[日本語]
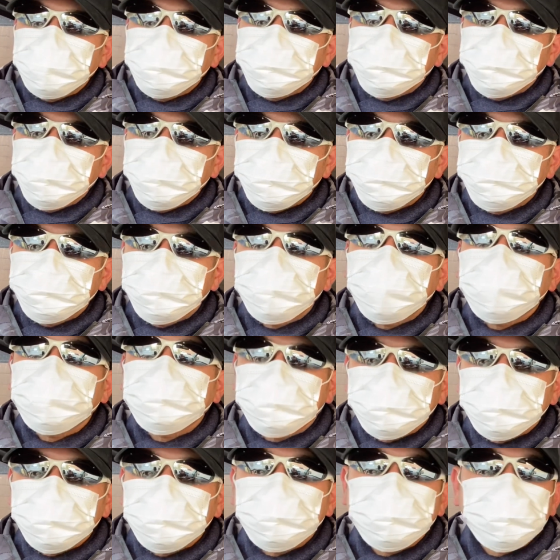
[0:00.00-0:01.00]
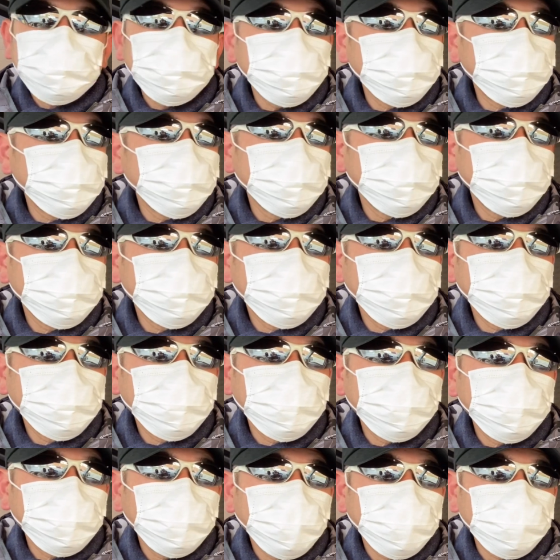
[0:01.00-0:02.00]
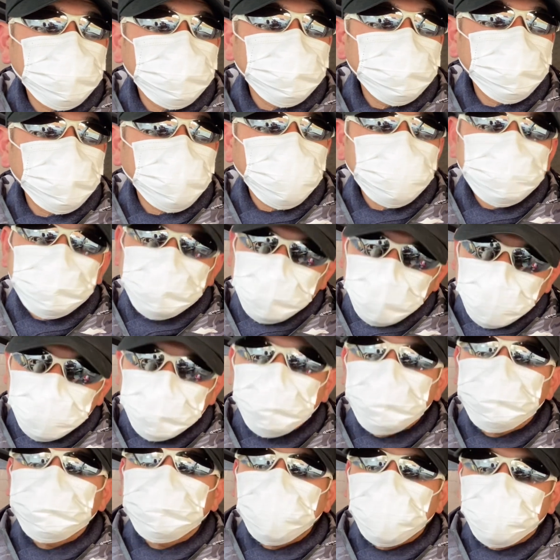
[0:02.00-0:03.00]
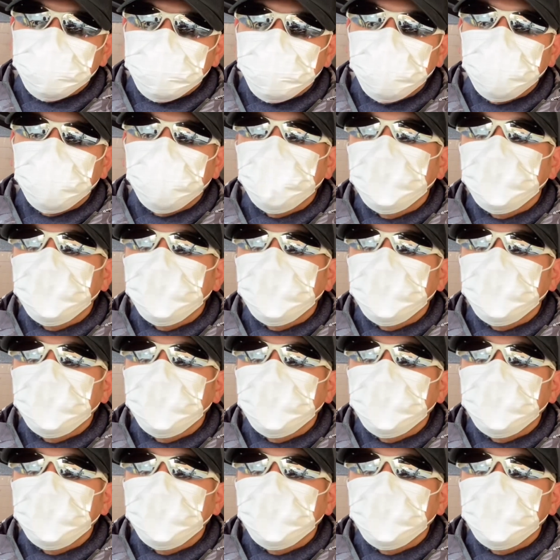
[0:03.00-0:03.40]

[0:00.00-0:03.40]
業務委託、えー、明日初稼働日なんで